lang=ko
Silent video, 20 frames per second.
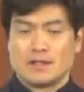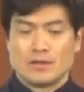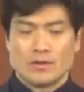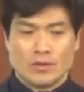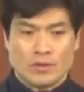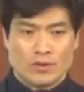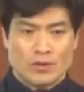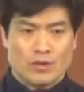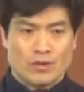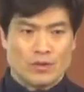
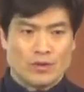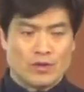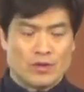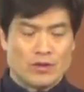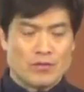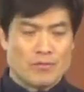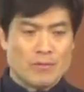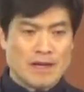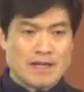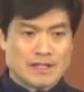고로
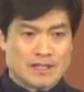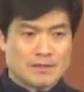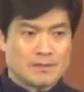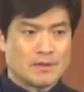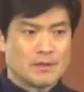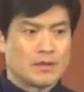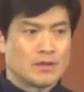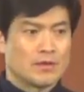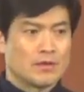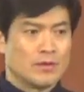
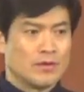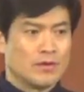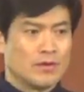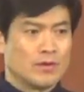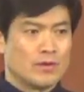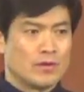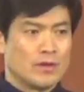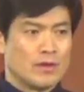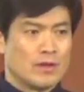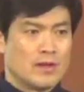말씀을 듣고
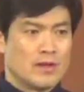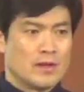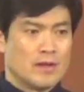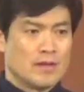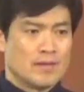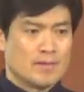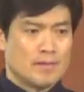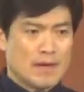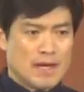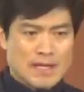
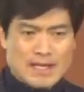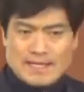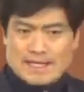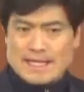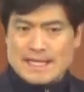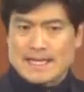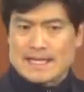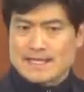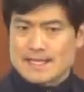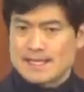빨리
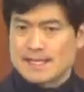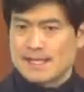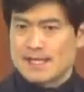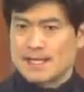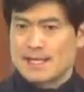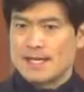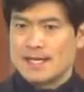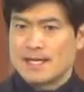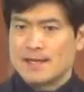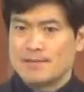자가
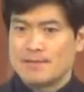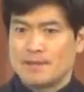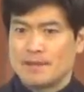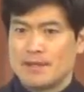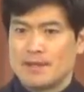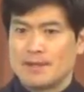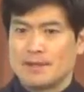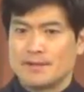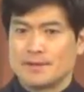진단을 해야 합니다.